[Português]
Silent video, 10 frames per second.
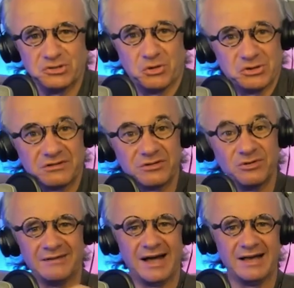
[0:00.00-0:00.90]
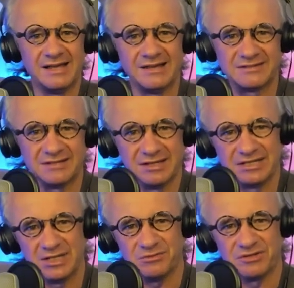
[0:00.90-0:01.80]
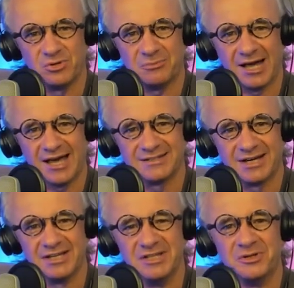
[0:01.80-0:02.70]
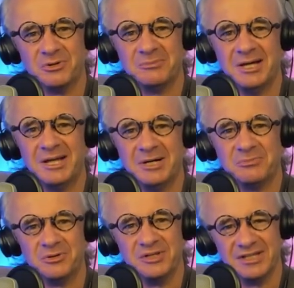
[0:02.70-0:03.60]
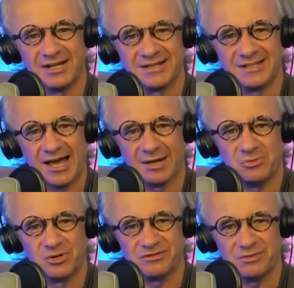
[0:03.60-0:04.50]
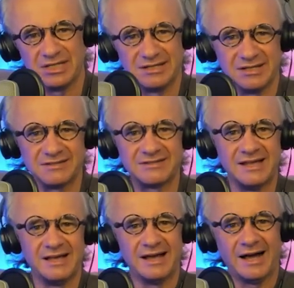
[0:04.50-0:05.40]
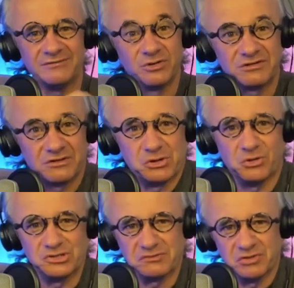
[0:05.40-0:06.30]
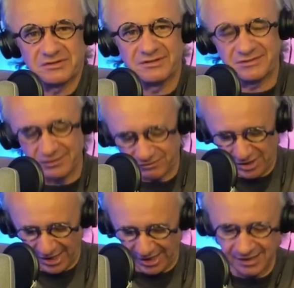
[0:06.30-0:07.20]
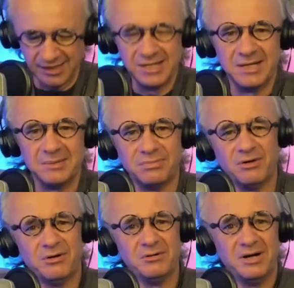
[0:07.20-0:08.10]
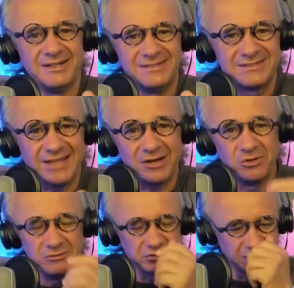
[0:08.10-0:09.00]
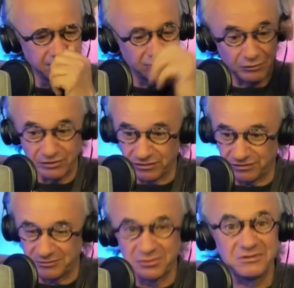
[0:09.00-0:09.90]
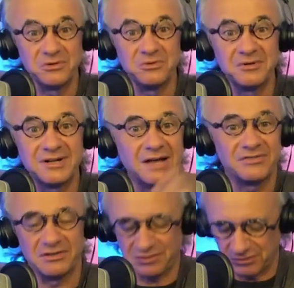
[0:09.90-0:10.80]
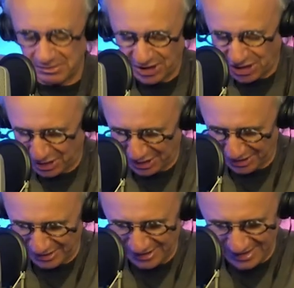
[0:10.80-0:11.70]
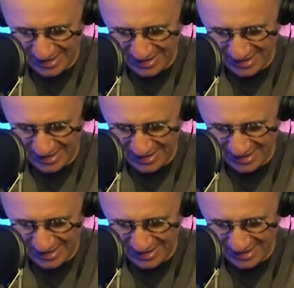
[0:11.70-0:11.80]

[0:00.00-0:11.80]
É um prazer, uma alegria para o meu coração poder dar boas-vindas a você, onde você estiver. Bom estar com você, talvez no seu cafezinho da manhã